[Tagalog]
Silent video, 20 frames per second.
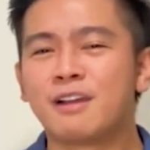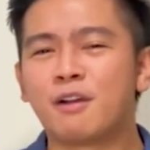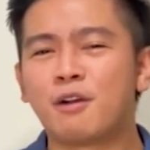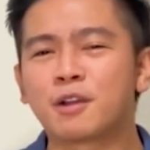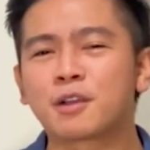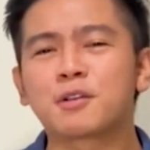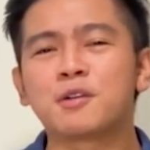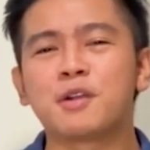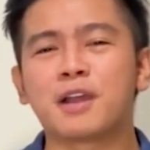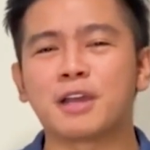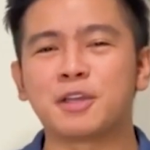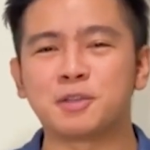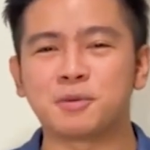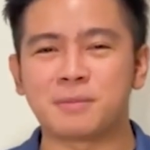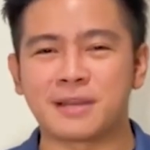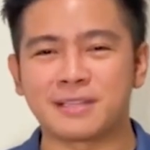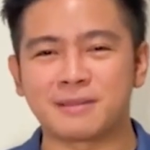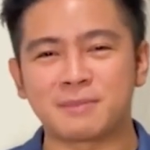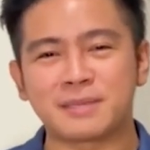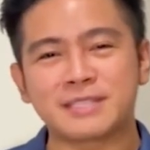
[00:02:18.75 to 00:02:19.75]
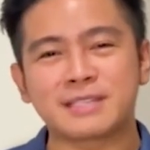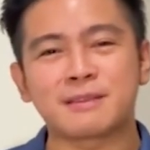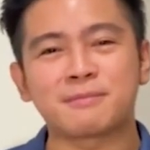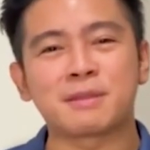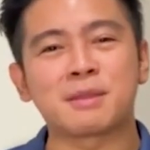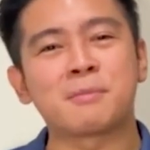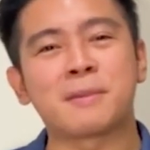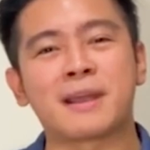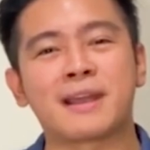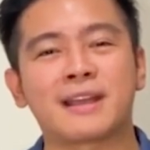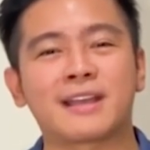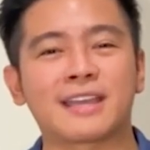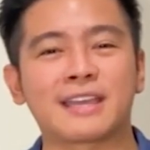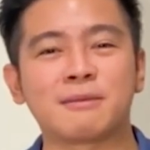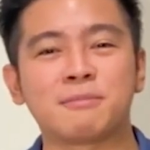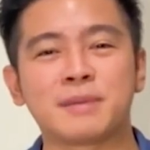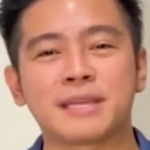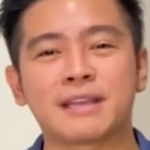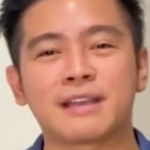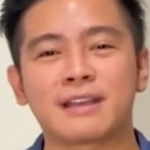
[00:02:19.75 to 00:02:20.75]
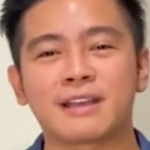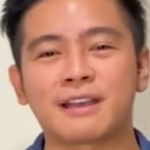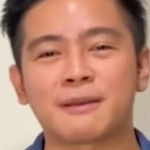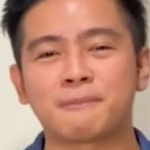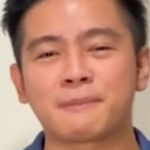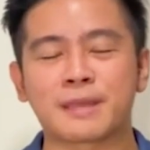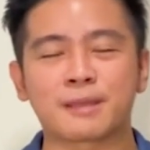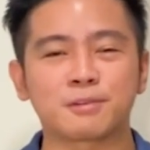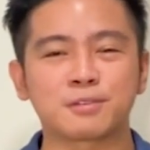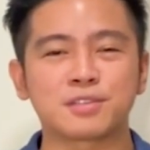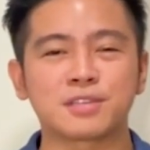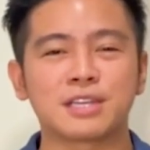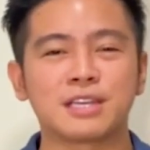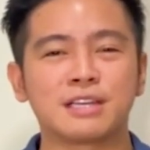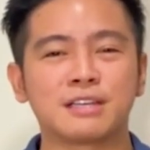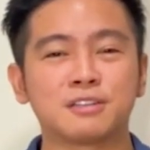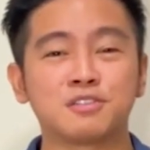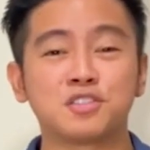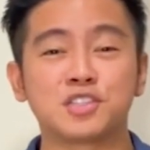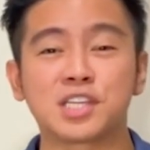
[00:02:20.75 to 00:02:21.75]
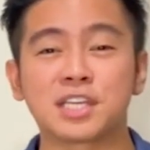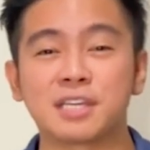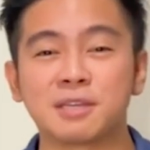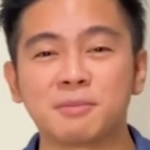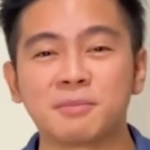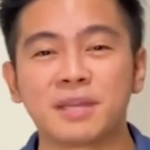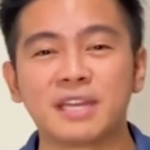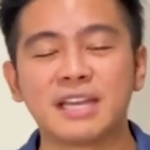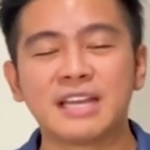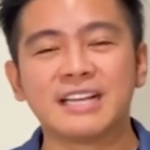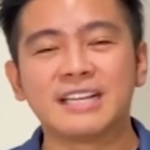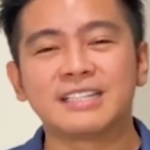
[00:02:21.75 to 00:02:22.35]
or kung ano man, minsan may mga kaibigan ka, meron silang gym,